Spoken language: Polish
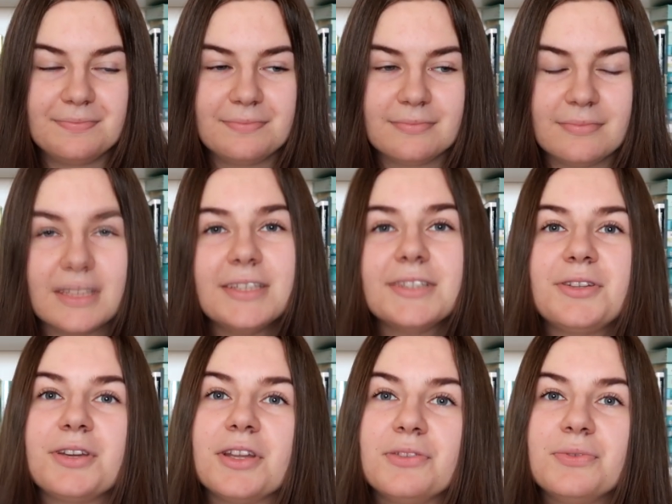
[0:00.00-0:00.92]
mm,
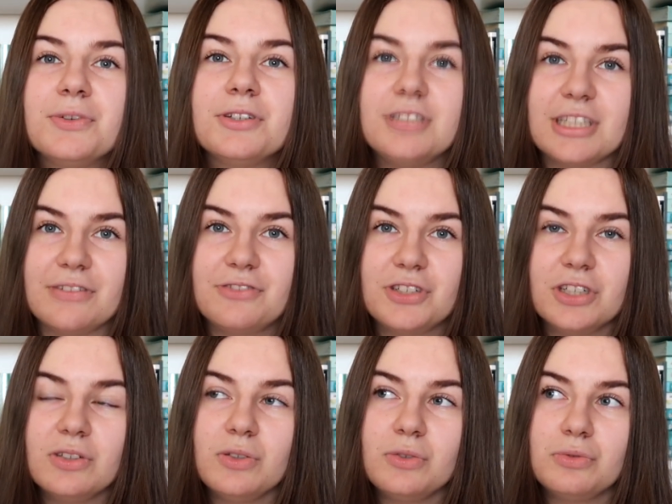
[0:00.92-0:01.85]
historię dwóch
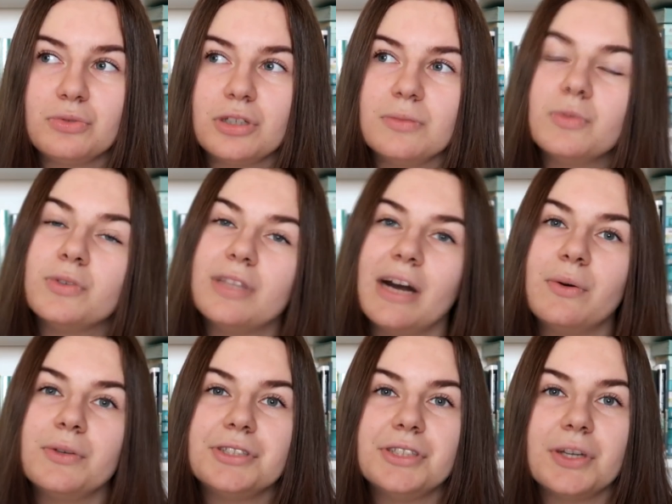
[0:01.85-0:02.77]
dziewczyn, którym
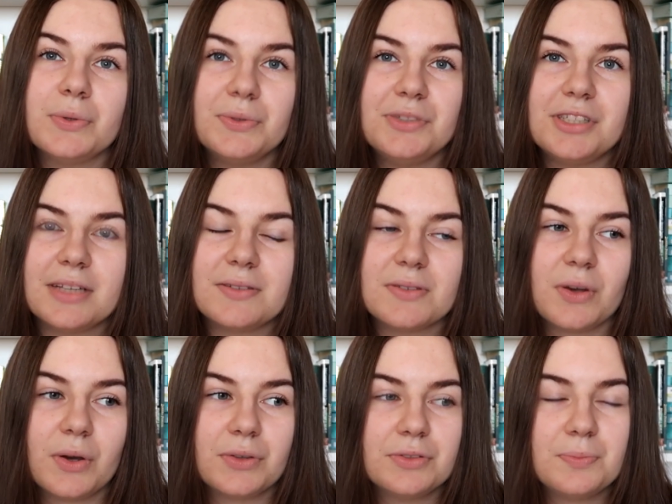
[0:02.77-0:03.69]
udało się uciec
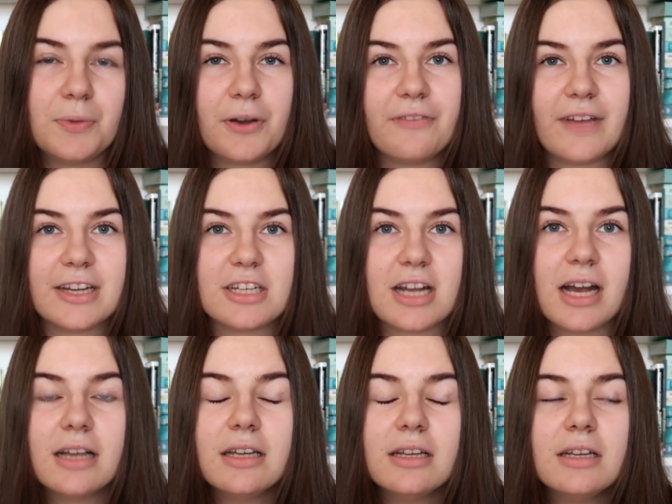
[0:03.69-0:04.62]
od porywacza.